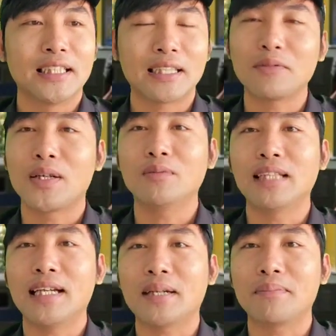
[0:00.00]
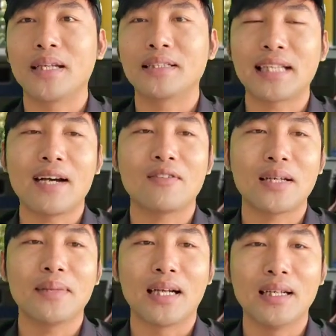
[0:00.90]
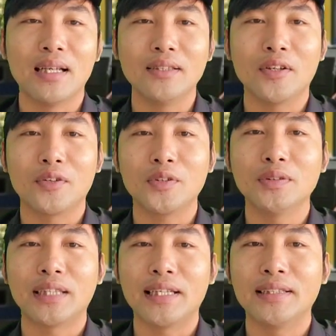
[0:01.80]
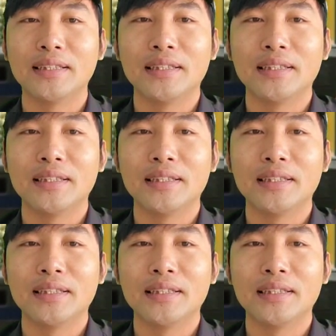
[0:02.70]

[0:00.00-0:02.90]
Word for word: thanh quyền cũng sẽ cập nhật sau để mà gửi đến cho cô chú anh chị